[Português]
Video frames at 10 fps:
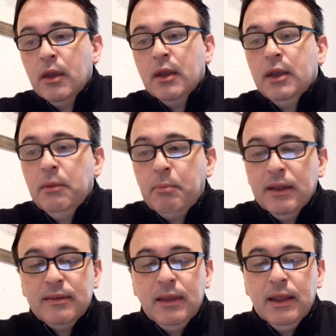E
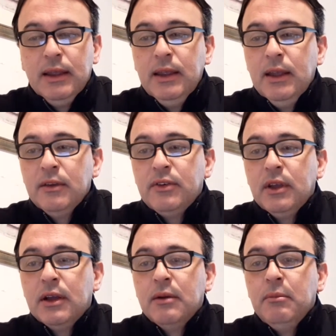persegui este
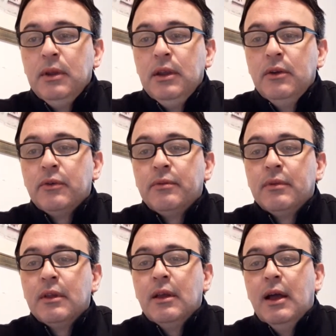caminho
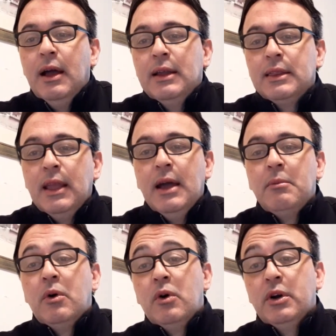até a
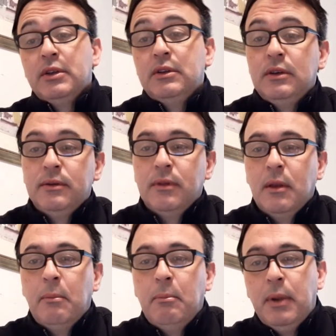morte,
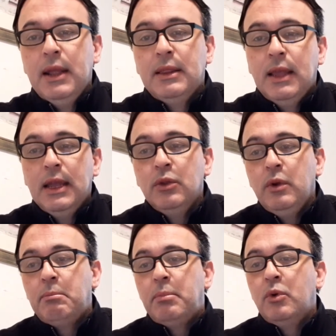prendendo
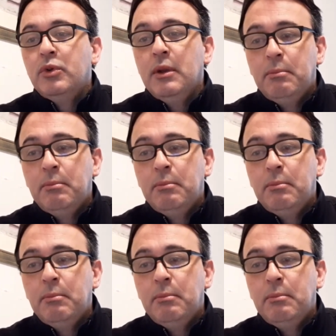e pondo em